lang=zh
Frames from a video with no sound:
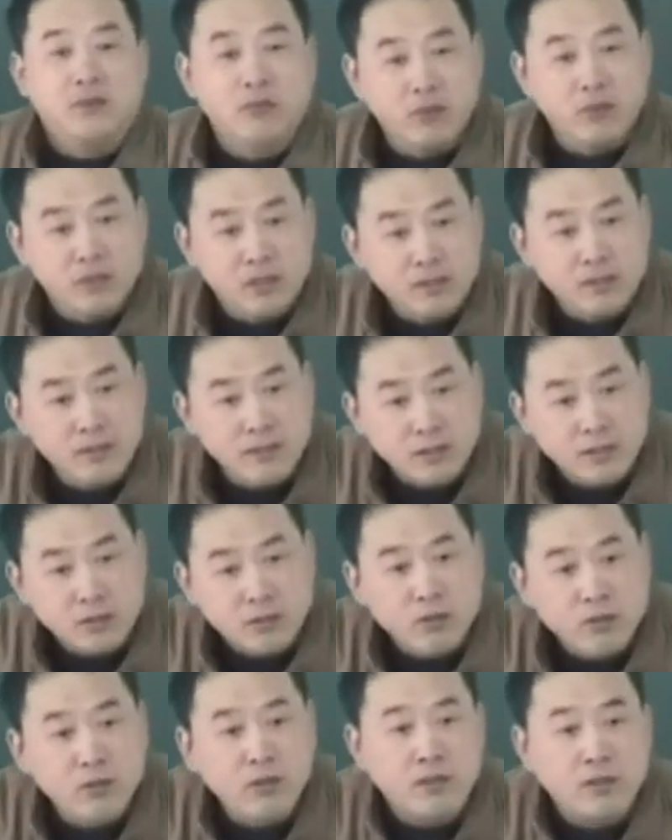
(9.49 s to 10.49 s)
我认为
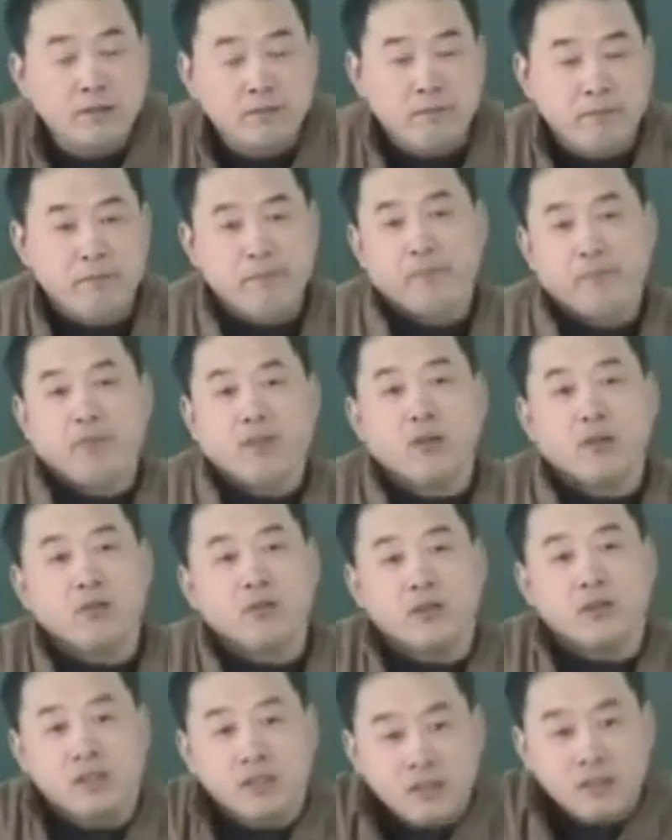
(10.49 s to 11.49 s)
如果
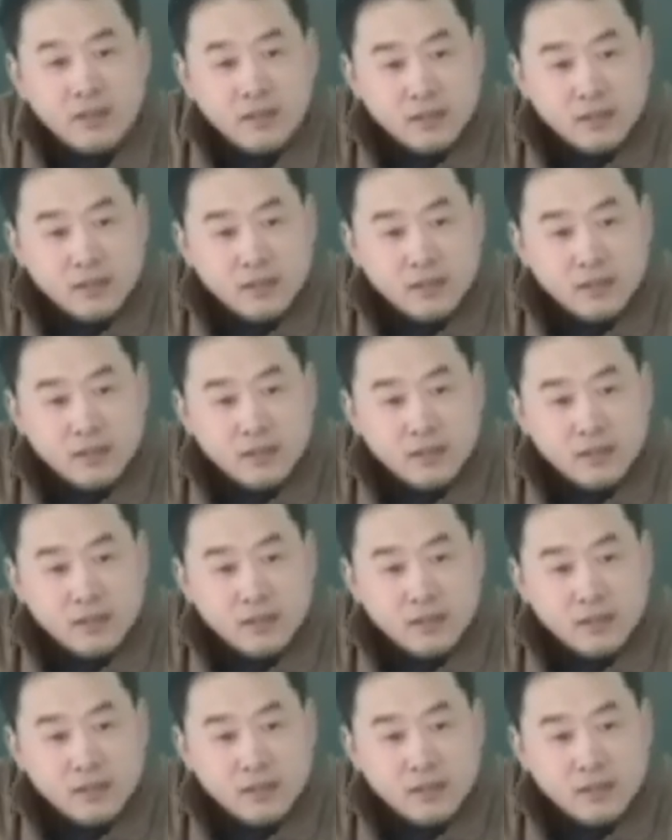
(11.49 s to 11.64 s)
我